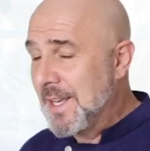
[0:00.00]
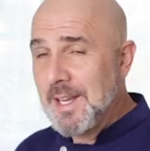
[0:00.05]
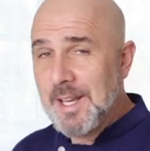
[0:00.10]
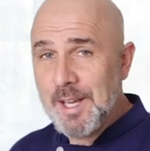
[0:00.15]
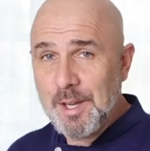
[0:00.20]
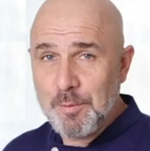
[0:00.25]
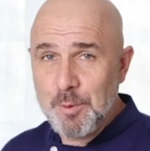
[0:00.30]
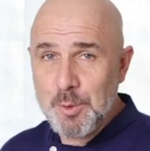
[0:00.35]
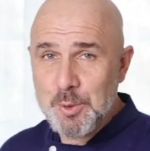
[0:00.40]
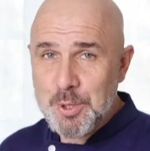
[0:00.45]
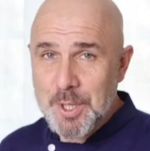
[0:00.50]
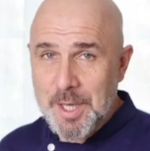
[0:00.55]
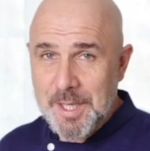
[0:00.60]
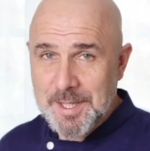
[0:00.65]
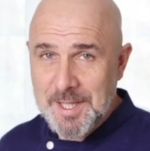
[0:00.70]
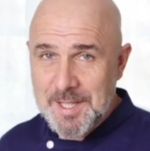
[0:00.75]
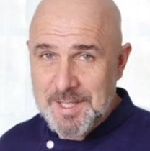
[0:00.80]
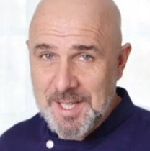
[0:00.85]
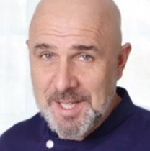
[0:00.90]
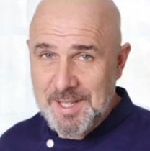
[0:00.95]
Ich wünsche euch,
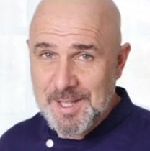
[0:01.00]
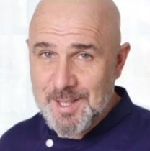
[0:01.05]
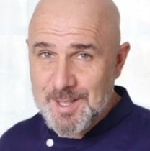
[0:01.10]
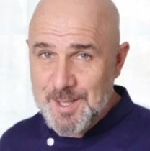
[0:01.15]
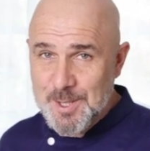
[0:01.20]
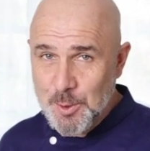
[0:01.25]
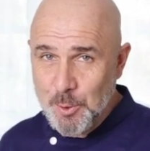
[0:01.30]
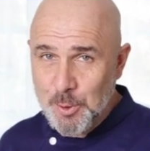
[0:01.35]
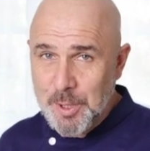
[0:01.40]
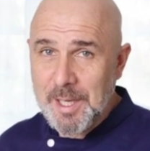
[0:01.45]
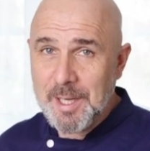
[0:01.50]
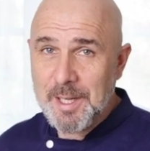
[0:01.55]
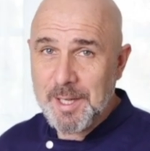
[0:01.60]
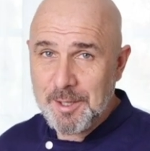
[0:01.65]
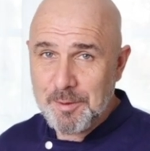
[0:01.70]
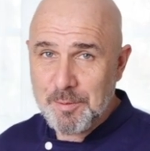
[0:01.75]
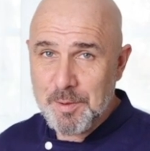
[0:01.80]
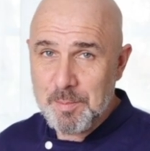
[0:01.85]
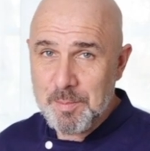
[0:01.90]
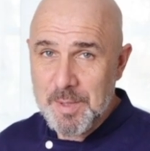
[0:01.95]
dass euch das so
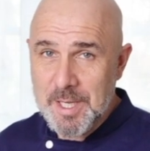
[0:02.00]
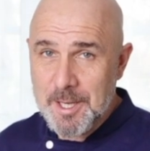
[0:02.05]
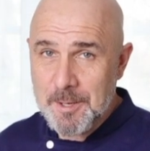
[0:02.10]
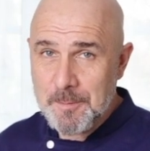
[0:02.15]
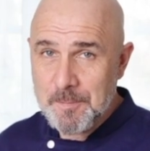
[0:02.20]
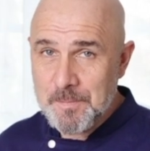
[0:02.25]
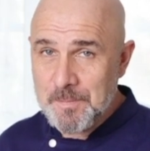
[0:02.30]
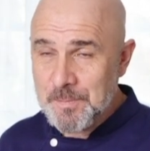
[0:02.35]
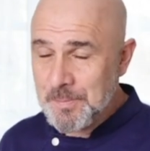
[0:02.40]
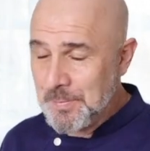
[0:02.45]
gelingt wie mir.